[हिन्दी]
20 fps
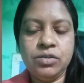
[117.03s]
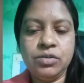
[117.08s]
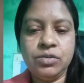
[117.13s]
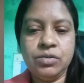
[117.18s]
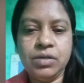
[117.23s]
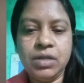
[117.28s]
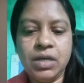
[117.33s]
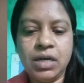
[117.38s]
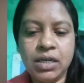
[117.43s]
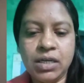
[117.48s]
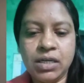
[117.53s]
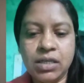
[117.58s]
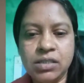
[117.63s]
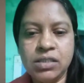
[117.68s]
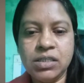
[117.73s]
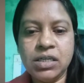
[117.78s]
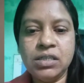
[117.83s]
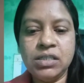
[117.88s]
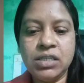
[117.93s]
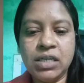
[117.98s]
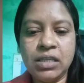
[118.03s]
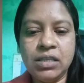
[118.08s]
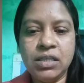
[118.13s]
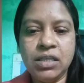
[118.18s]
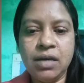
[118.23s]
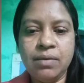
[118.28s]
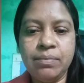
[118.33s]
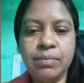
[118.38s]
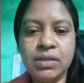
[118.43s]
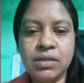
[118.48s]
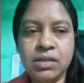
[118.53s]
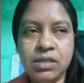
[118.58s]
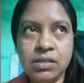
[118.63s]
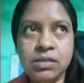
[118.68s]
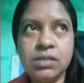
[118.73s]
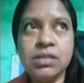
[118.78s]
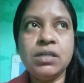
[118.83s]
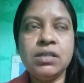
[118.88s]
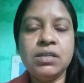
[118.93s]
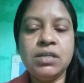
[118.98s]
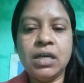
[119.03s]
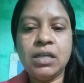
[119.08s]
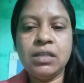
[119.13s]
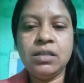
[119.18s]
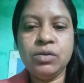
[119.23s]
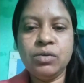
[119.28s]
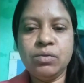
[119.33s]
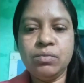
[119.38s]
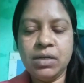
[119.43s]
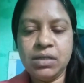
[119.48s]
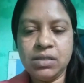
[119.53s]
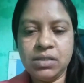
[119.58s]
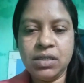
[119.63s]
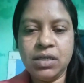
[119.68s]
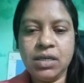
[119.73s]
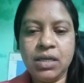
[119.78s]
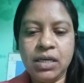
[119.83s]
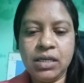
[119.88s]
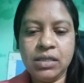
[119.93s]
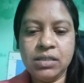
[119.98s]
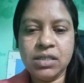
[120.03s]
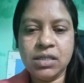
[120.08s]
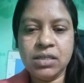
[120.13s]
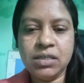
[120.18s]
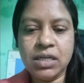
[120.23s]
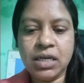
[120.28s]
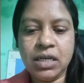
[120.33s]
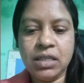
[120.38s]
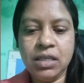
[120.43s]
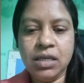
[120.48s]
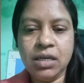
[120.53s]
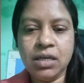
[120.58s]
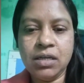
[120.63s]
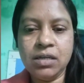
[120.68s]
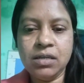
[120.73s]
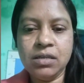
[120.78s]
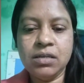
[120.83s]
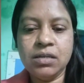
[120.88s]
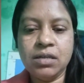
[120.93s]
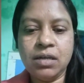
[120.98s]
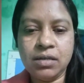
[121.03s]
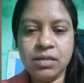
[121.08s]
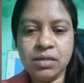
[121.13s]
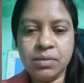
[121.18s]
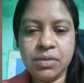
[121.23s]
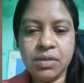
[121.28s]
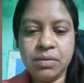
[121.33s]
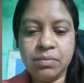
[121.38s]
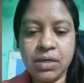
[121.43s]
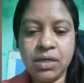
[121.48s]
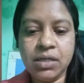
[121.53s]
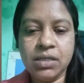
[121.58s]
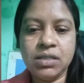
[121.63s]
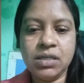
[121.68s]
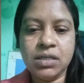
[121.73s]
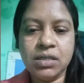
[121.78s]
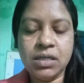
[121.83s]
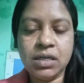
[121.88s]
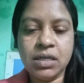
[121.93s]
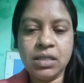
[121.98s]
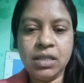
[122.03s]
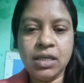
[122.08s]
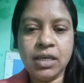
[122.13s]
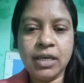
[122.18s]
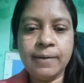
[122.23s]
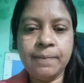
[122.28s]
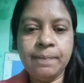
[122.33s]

जो यहाँ की जनजातियाँ बत्तीस जनजातियों में से एक जनजाति है सबसे बड़ी जनजाति